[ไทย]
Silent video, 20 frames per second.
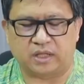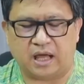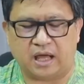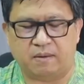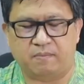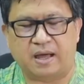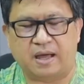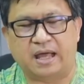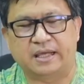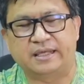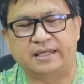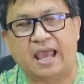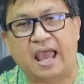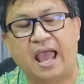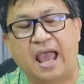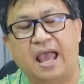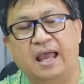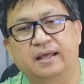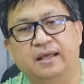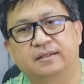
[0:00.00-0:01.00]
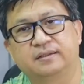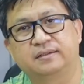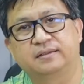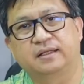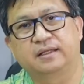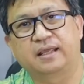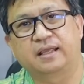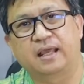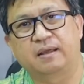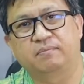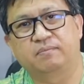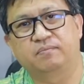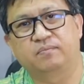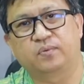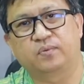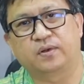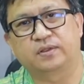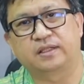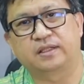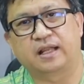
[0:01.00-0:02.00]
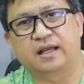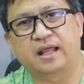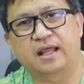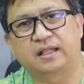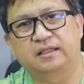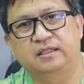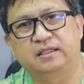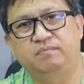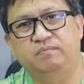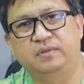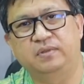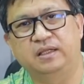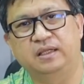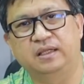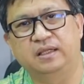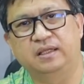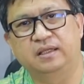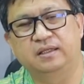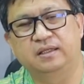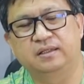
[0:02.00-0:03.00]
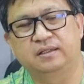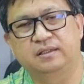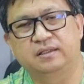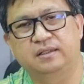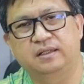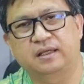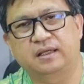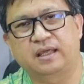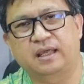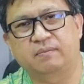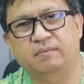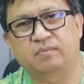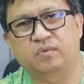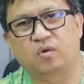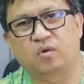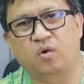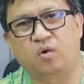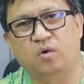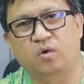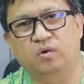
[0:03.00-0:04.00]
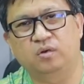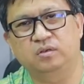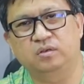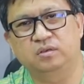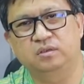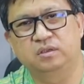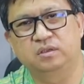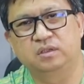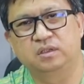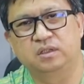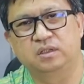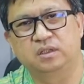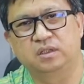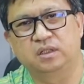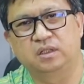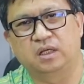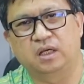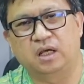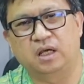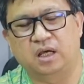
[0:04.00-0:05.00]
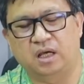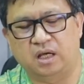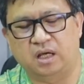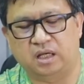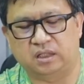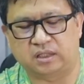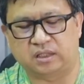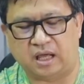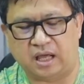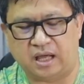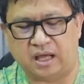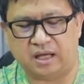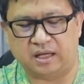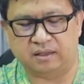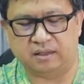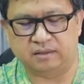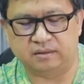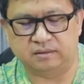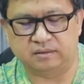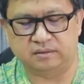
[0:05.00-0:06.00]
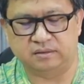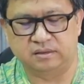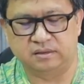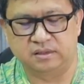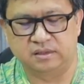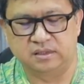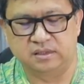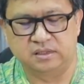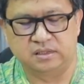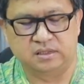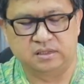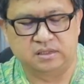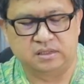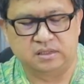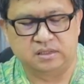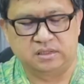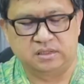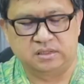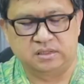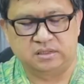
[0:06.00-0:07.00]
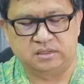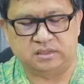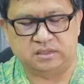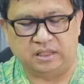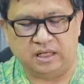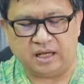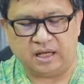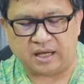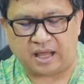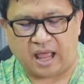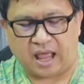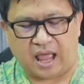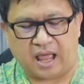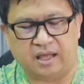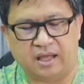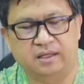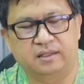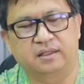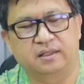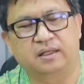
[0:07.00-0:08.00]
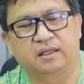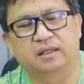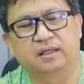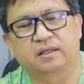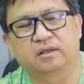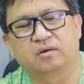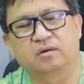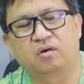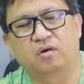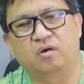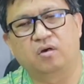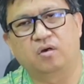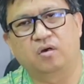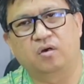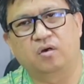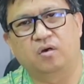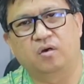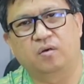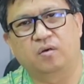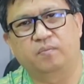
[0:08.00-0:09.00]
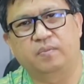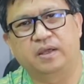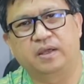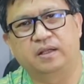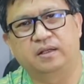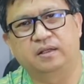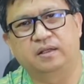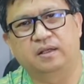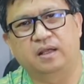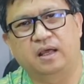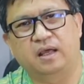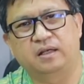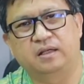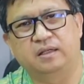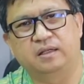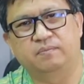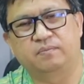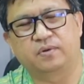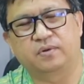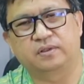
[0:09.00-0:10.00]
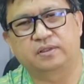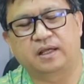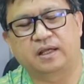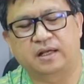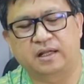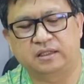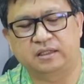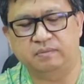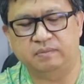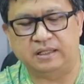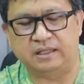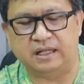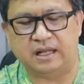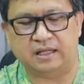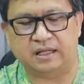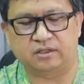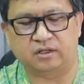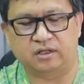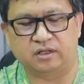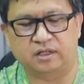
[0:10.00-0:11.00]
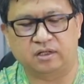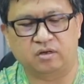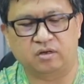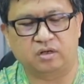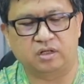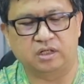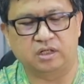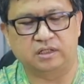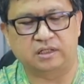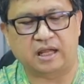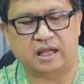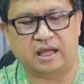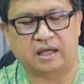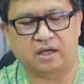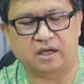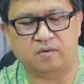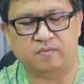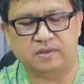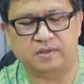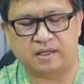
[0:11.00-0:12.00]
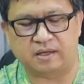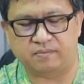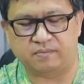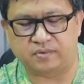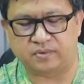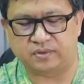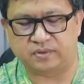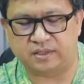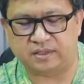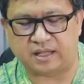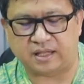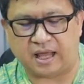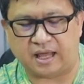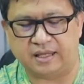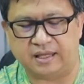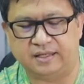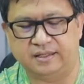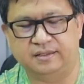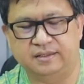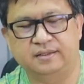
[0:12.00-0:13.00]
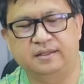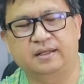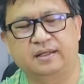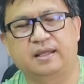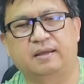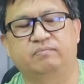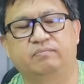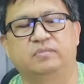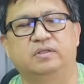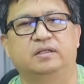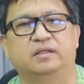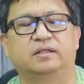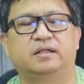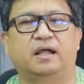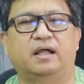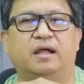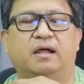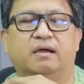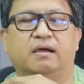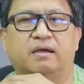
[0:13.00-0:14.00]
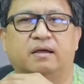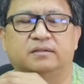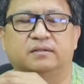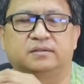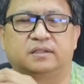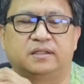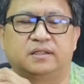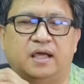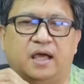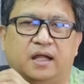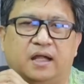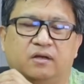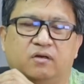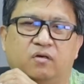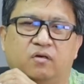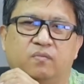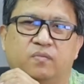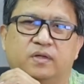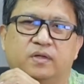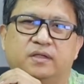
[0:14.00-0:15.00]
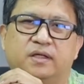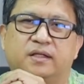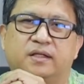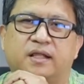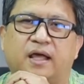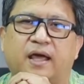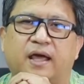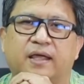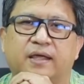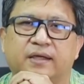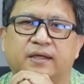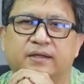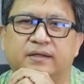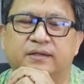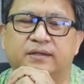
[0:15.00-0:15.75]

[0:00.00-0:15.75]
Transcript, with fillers: ตาบายานะครับประธานาธิบดีนะครับของอทางศรีลังกา นะฮะ ก็เป็นอดีตประธานาธิบดีและตอนนี้ก็เดินทางเข้ามาอย่างประเทศไทยนะครับ ถึงท่าอากาศยานของประเทศไทย